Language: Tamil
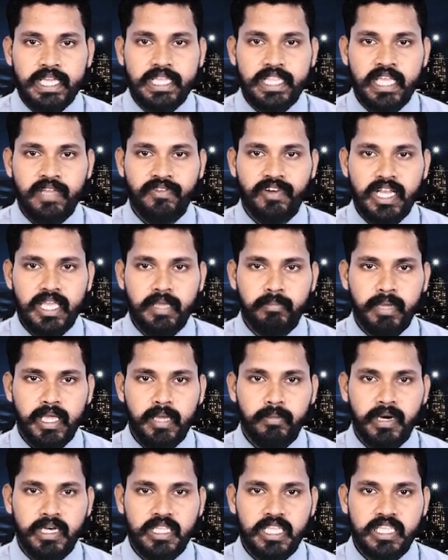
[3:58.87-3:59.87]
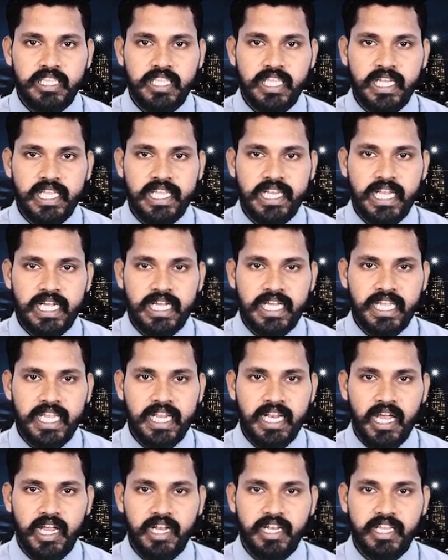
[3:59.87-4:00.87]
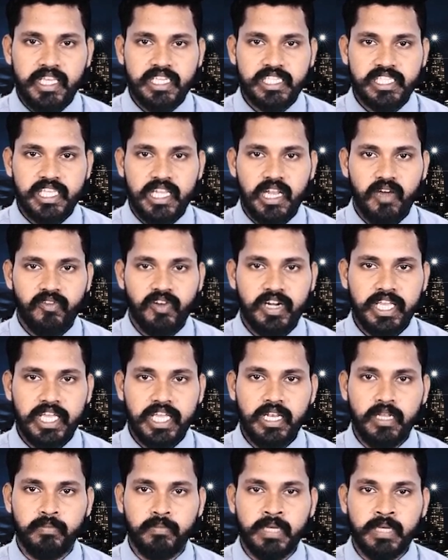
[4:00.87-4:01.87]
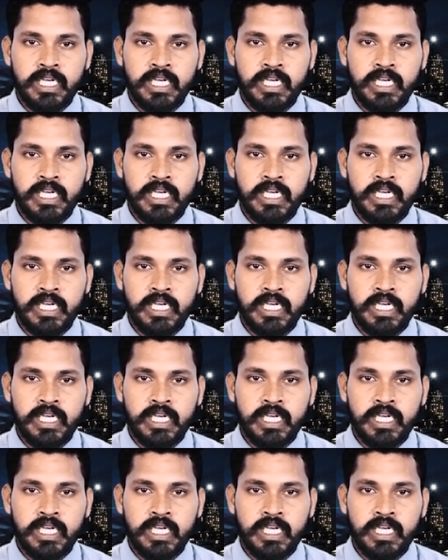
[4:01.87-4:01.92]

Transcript: இதேவேளை மே மாதத்தில் இலங்கையின் அந்நிய செலாவணியிலும்